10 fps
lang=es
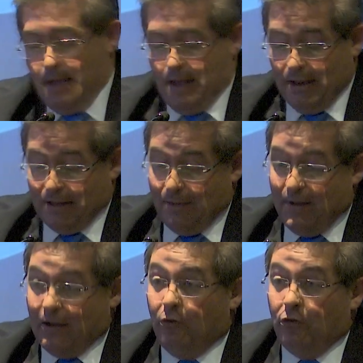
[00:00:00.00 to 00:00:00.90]
El
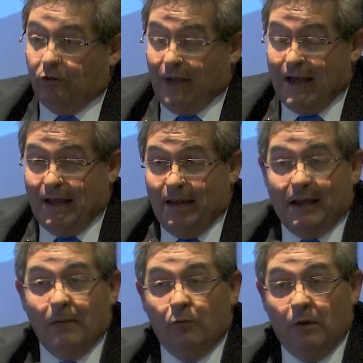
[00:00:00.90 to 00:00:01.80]
tema que hoy nos trae y
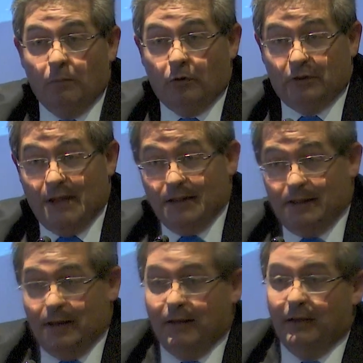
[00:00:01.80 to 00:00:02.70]
que es muy
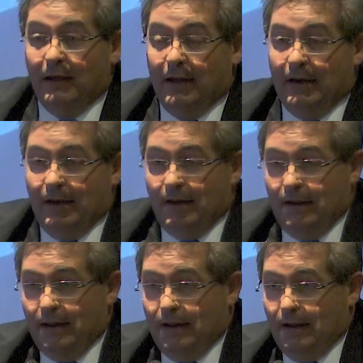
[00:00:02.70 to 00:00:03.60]
importante, el,
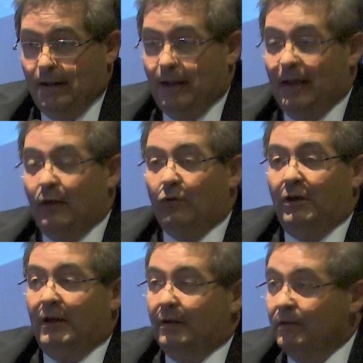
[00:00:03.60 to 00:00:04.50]
eh,
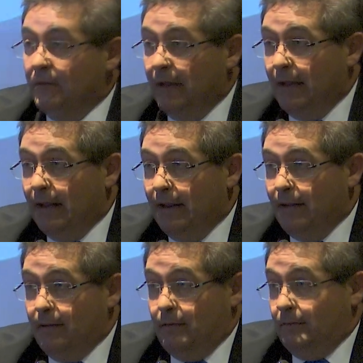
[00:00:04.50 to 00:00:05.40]
hoy
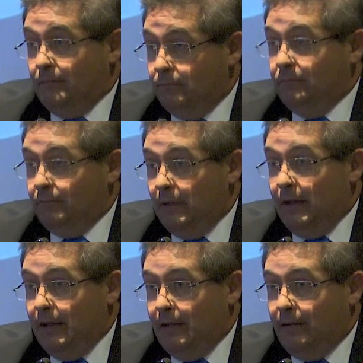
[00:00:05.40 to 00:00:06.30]
eh,
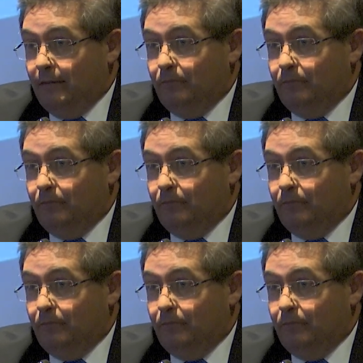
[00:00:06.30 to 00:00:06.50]
eh,